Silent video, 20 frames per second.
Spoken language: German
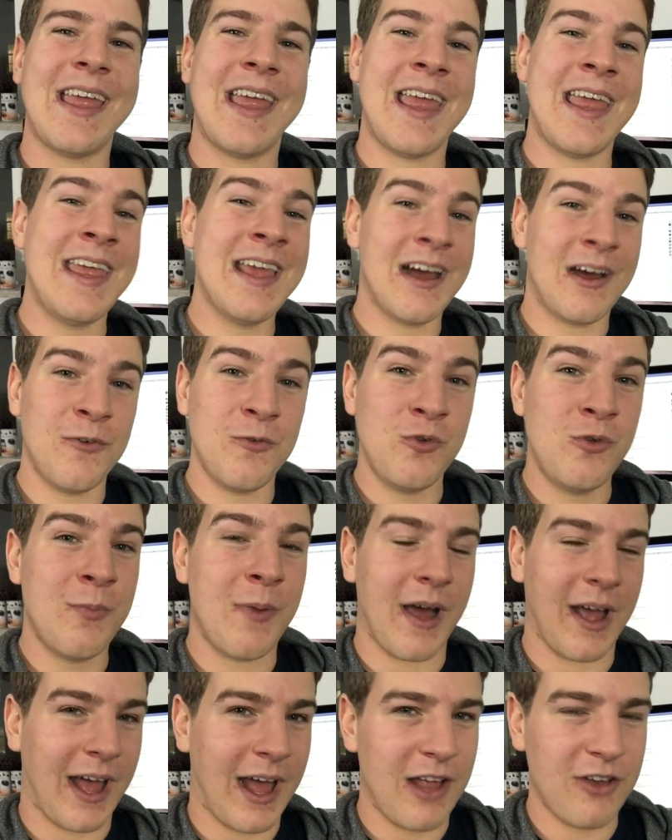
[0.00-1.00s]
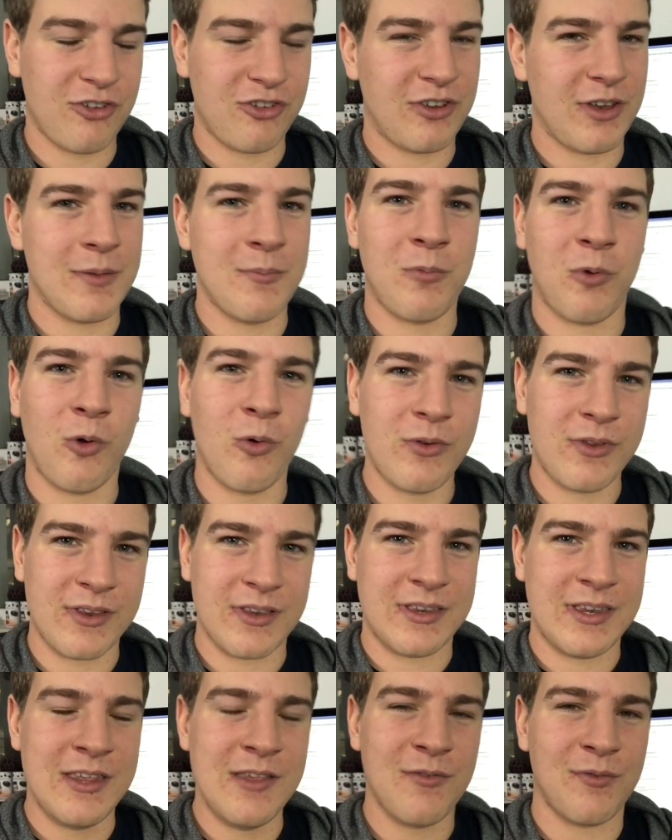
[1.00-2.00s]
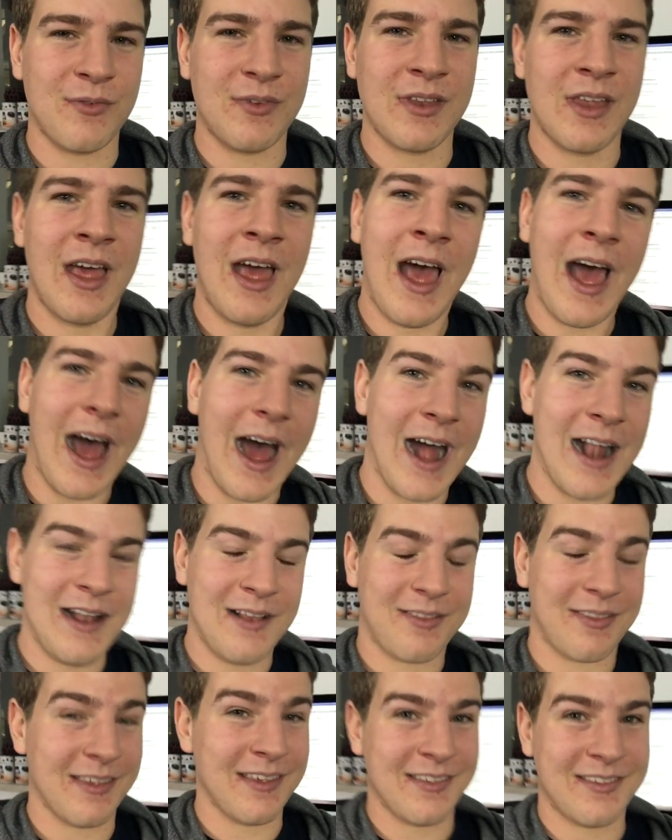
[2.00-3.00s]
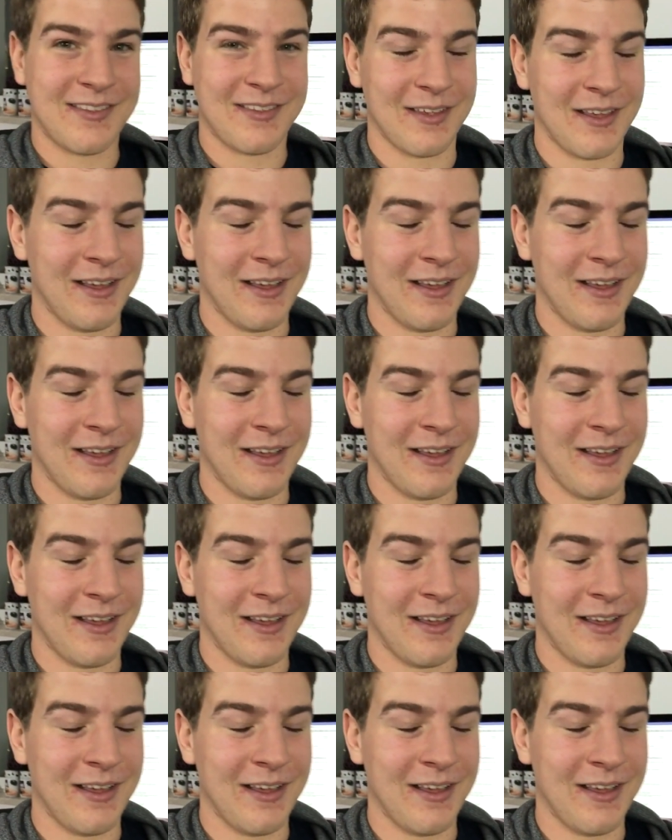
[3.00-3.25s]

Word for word: eher überrascht im Positiven, als ich...